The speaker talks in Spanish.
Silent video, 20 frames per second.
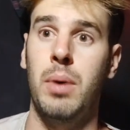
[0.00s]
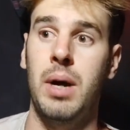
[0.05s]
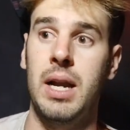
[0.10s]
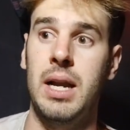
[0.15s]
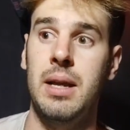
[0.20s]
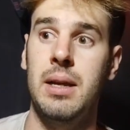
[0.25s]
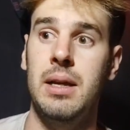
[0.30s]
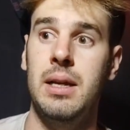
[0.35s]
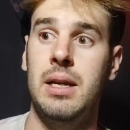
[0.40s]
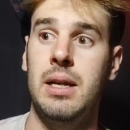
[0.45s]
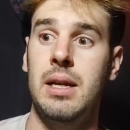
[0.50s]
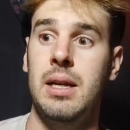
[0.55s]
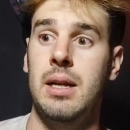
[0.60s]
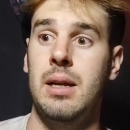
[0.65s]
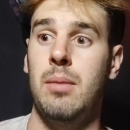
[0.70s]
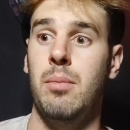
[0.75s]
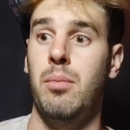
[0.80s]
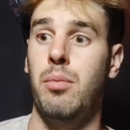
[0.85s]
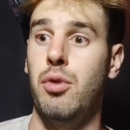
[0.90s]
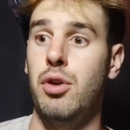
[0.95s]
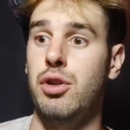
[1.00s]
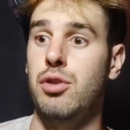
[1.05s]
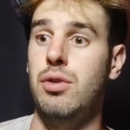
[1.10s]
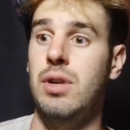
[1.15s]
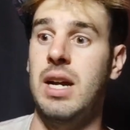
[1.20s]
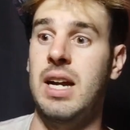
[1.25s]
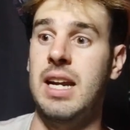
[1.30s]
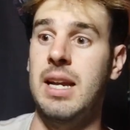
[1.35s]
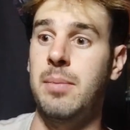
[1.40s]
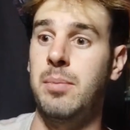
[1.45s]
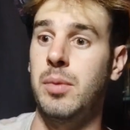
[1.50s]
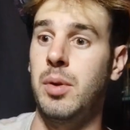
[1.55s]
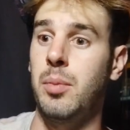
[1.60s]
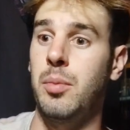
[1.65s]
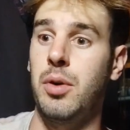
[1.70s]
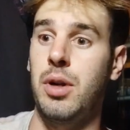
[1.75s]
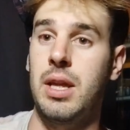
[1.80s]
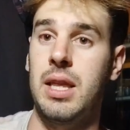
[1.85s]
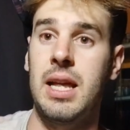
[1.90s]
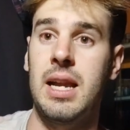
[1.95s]
¿vale? Pues una
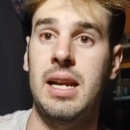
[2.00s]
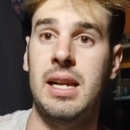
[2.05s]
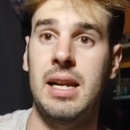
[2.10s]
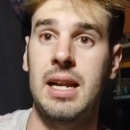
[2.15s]
criptomoneda